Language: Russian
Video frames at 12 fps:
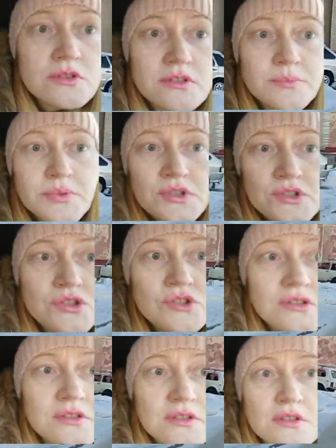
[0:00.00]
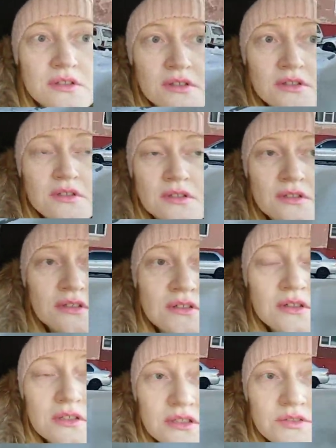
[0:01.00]
симпатичный.
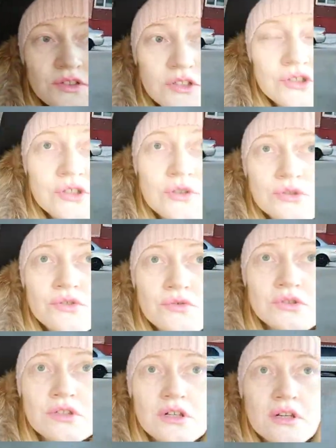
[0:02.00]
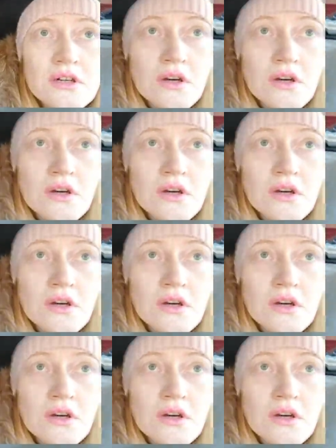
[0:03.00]
Расцветочка у него такая.